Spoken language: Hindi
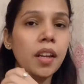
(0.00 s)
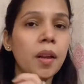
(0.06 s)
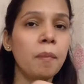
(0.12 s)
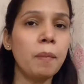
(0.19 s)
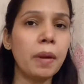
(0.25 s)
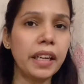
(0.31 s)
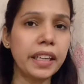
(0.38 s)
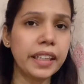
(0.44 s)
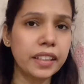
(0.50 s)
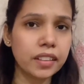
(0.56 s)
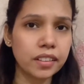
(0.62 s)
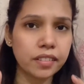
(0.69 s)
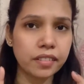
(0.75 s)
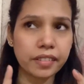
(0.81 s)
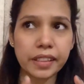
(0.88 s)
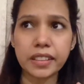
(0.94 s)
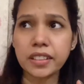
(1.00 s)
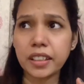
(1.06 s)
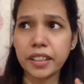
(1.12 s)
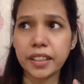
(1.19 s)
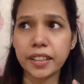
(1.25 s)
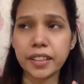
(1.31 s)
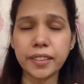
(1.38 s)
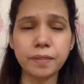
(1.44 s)
मैंने एक ड्रेस
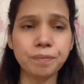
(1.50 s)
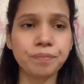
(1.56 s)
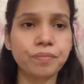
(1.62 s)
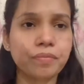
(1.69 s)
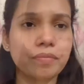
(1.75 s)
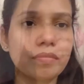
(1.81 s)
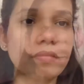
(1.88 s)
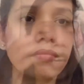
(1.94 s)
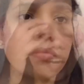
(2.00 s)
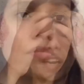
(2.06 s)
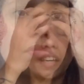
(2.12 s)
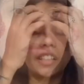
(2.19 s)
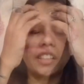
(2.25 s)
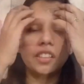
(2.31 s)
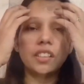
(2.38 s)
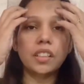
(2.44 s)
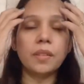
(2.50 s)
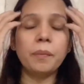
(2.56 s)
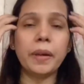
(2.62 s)
ली है एंड uh,